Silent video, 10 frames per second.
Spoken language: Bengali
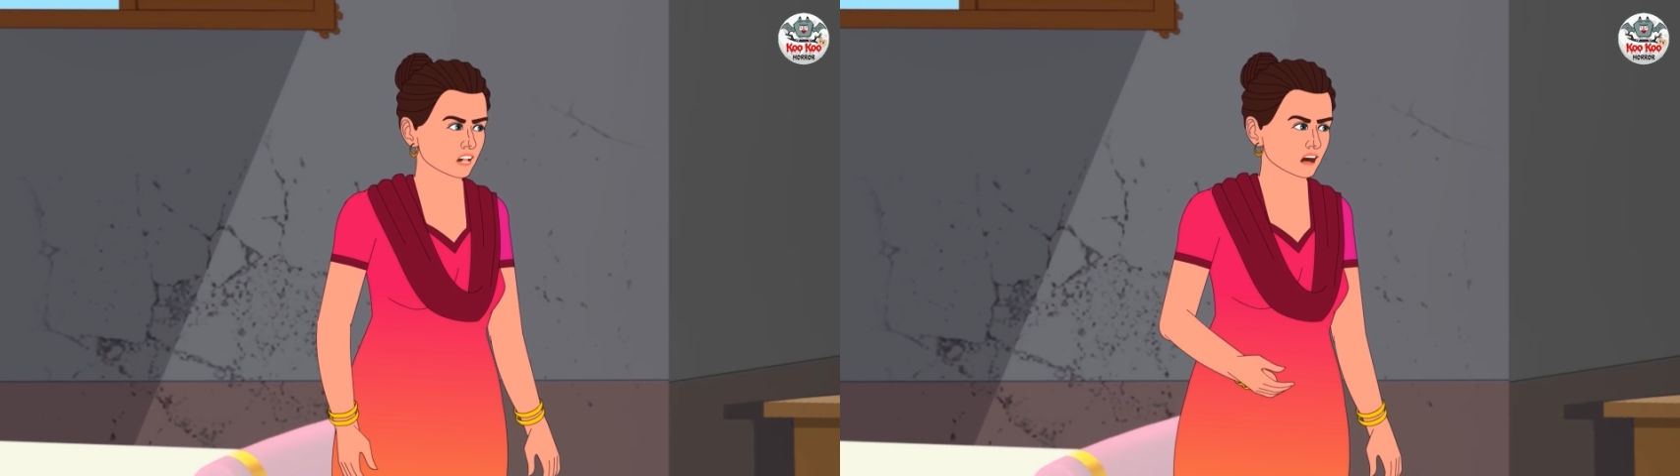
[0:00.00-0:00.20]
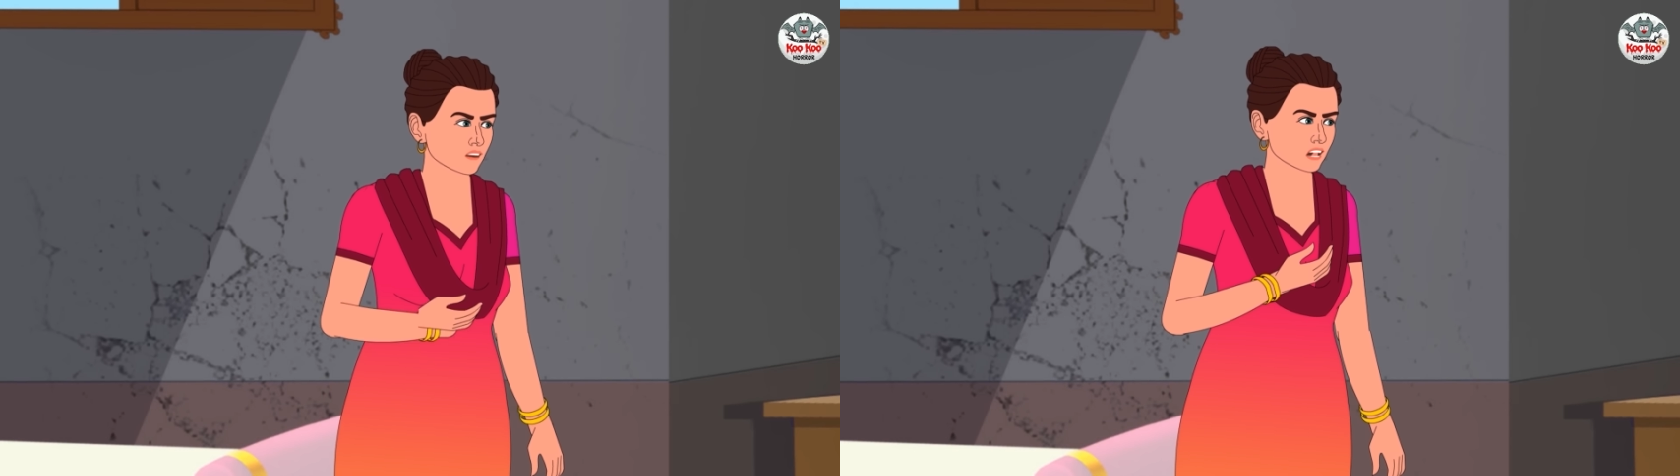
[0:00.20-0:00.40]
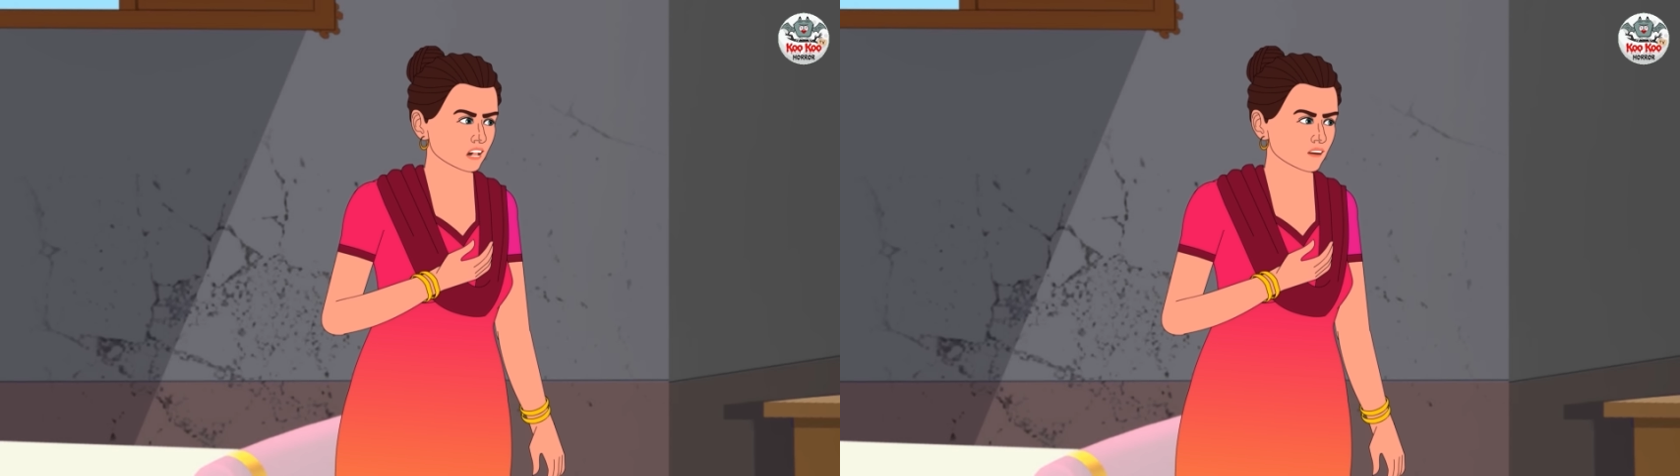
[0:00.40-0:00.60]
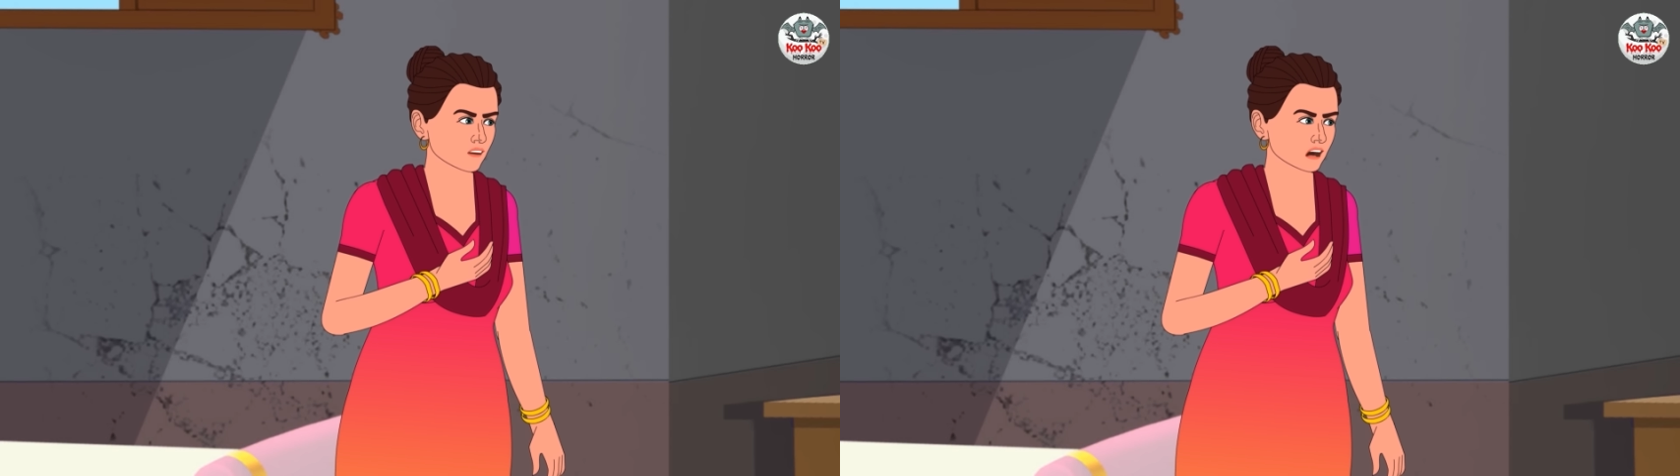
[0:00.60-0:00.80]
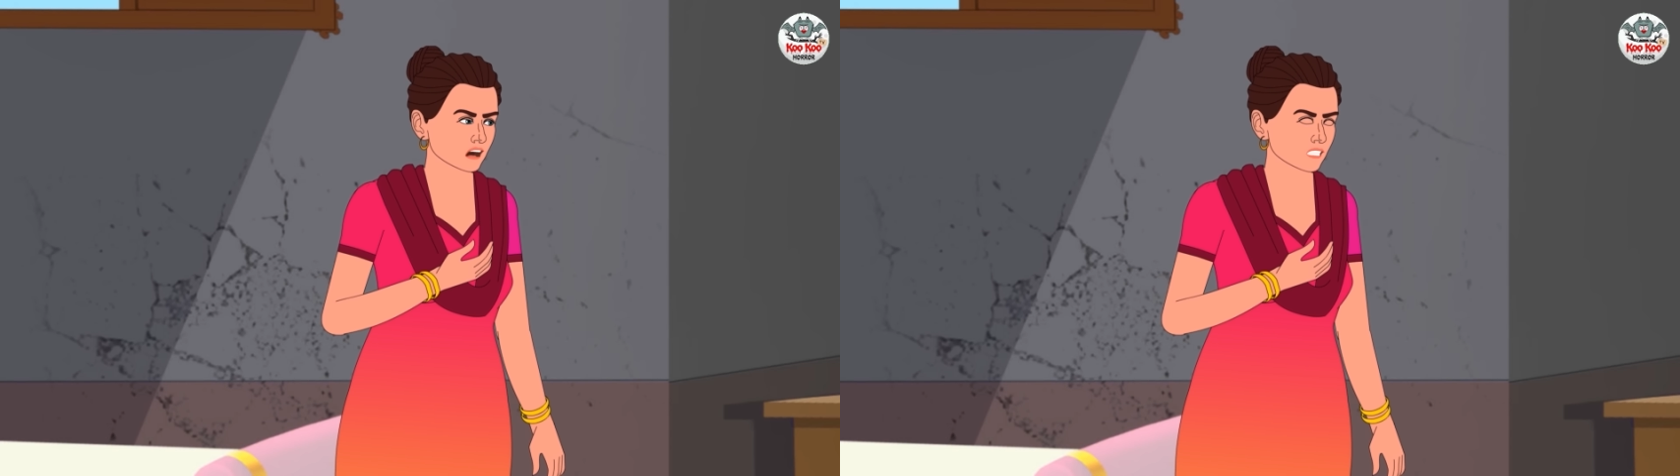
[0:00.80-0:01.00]
পরিষ্কার
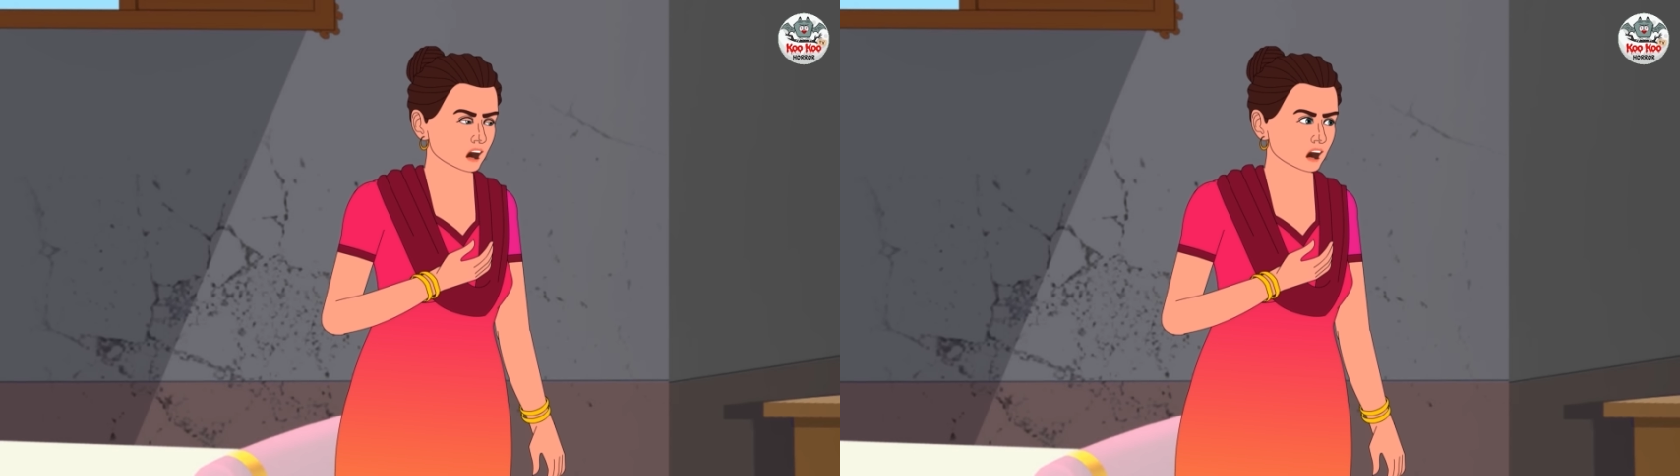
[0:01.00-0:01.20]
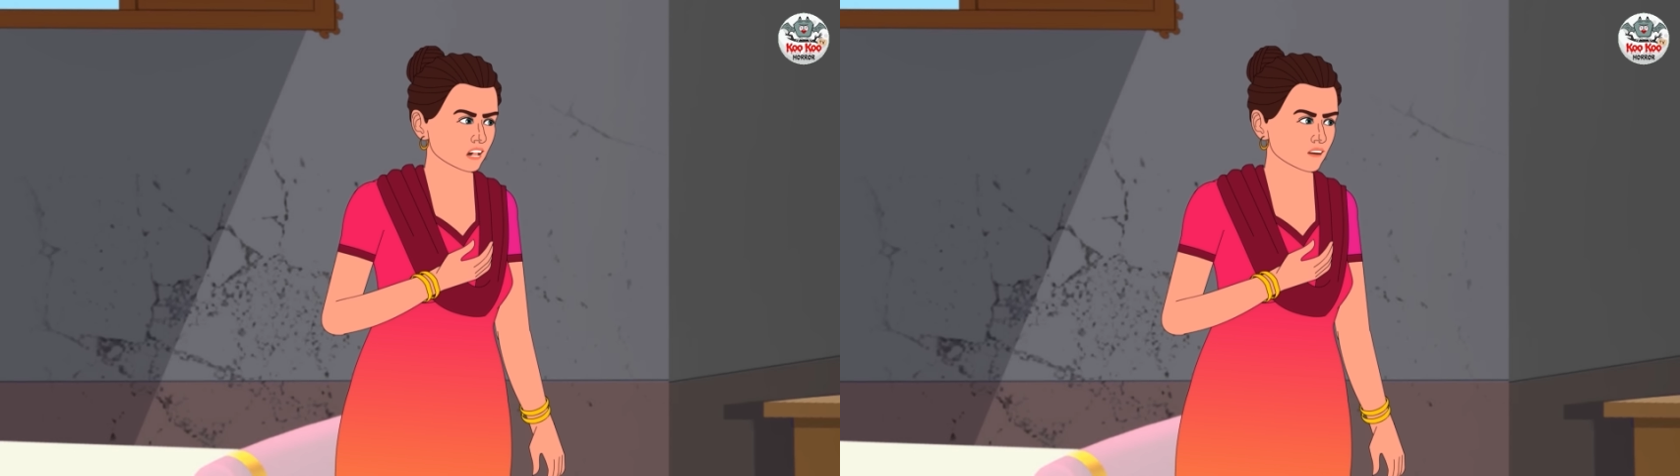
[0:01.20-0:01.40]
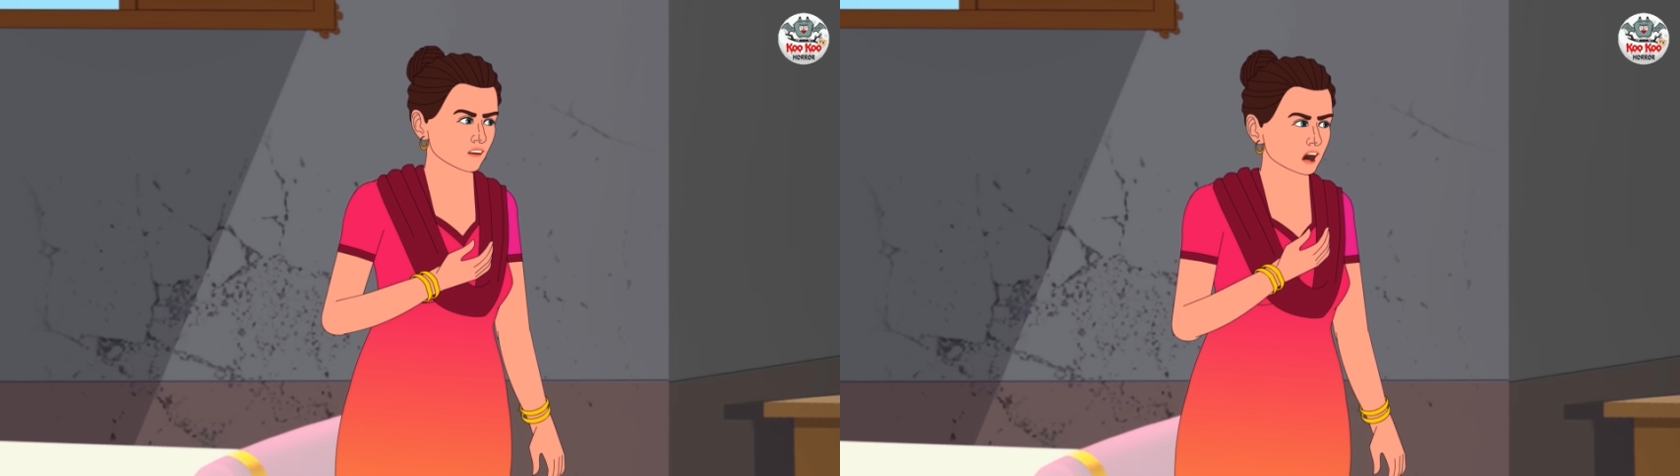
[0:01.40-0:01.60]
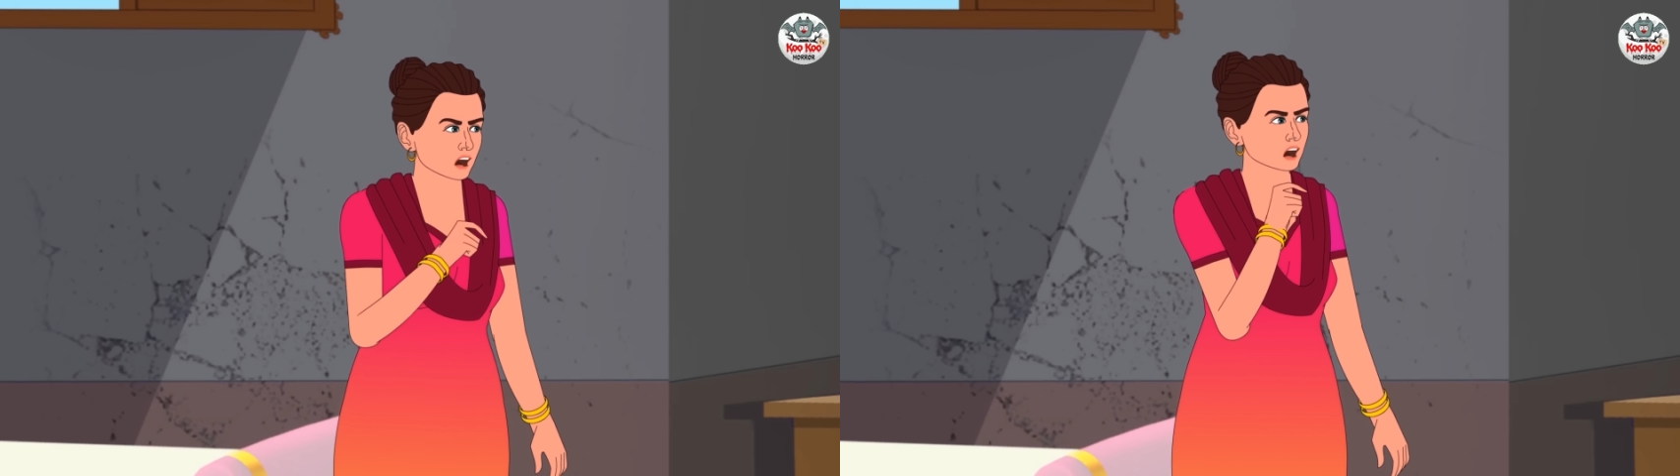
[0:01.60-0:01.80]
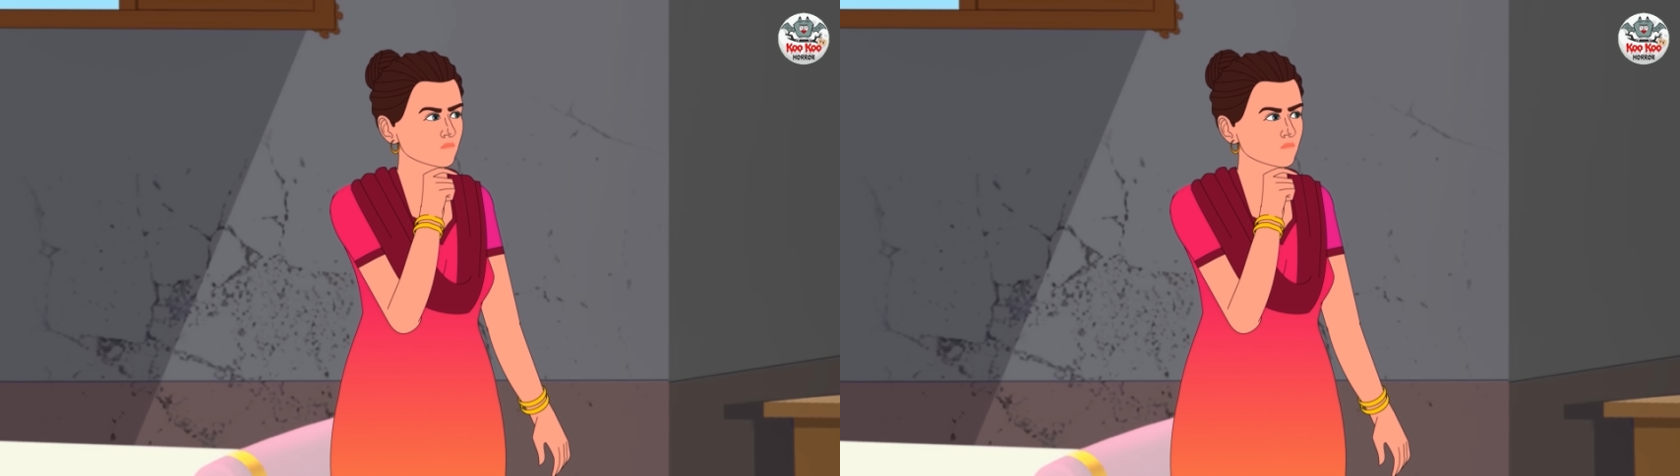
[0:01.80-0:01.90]
করতে আমাকে সাহায্য করো